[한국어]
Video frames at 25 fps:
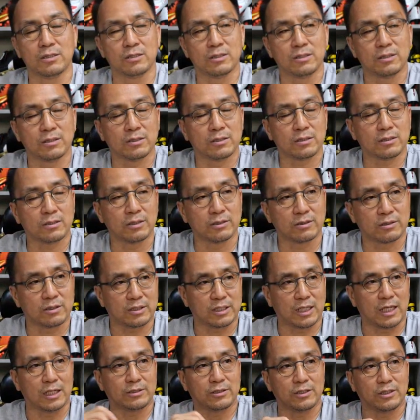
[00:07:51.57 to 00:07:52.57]
예,
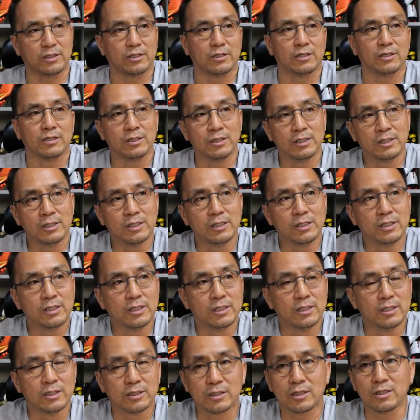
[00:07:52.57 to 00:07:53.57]
선뜻 사서
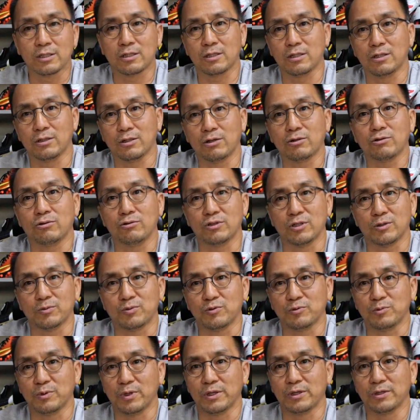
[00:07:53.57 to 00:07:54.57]
신기는 어려운
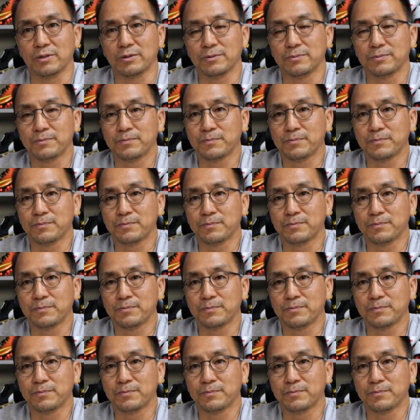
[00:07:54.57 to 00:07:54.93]
제품이에요.